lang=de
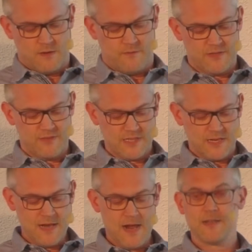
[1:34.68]
Was wird der
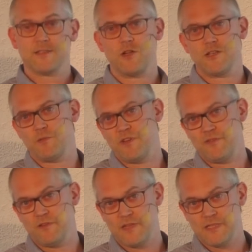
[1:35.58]
Inhalt solcher
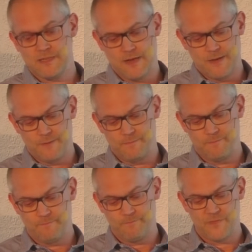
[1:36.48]
Briefe gewesen sein?
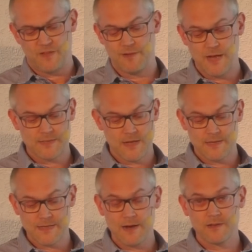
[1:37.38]
Vielleicht
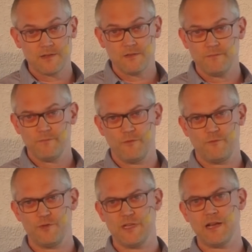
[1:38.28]
ein Danke
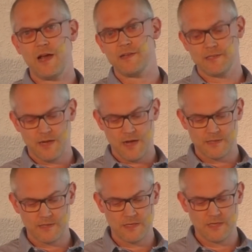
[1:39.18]
für die
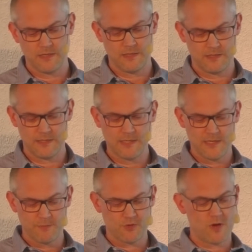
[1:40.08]
Kleinigkeiten, die die
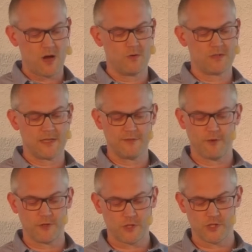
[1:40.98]
Lieben zu Hause an die
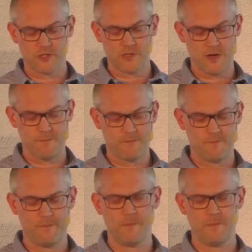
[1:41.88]
Front geschickt haben?